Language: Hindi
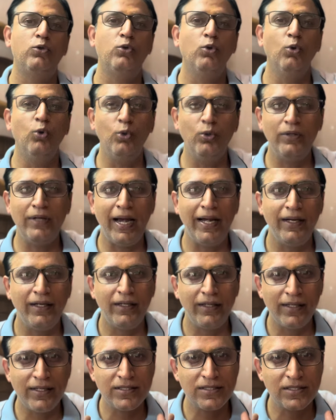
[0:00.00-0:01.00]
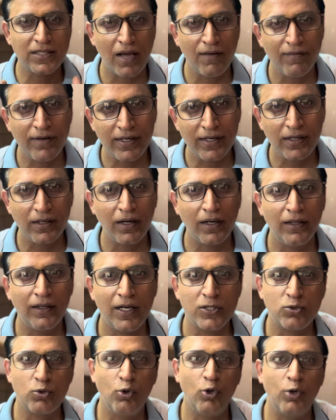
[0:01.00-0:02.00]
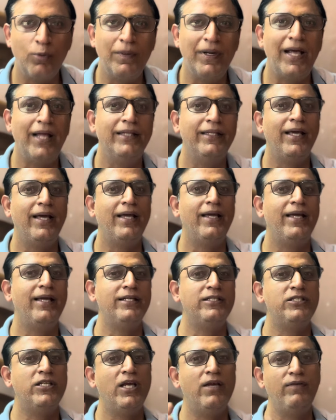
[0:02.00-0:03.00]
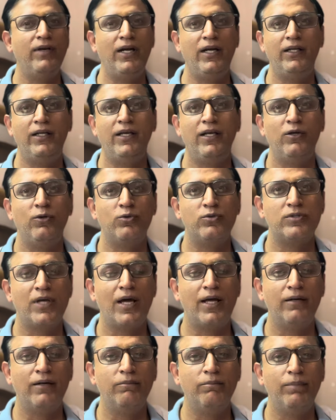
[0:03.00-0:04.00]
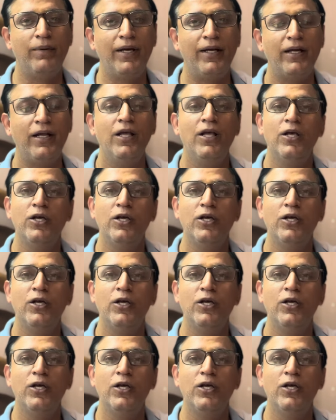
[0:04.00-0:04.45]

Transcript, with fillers: 297 रन का स्कोर बना दिया है छः विकेट के नुकसान पर